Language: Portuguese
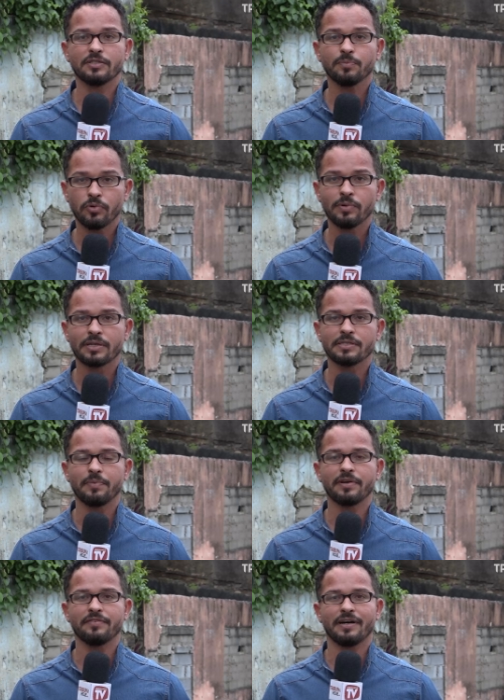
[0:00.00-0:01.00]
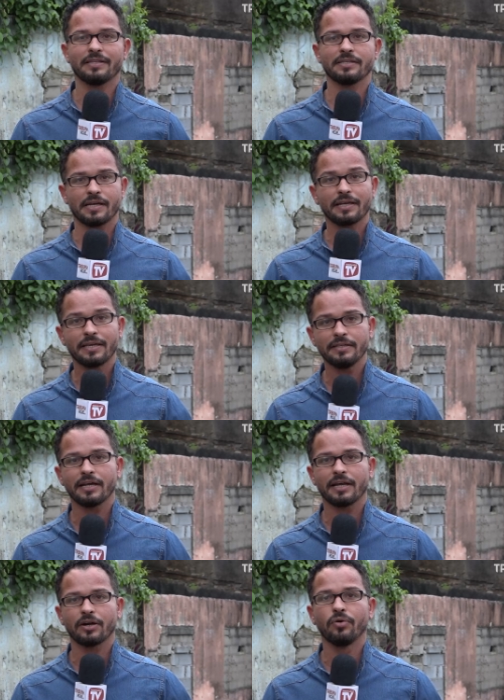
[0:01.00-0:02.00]
públicas e privadas aqui de
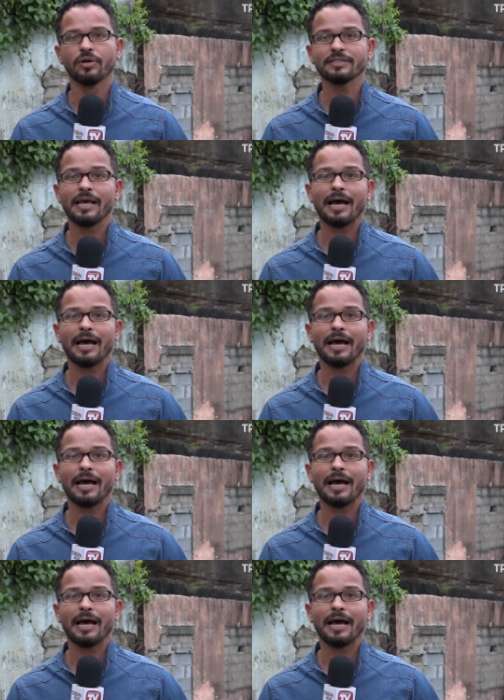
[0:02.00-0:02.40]
Alagoas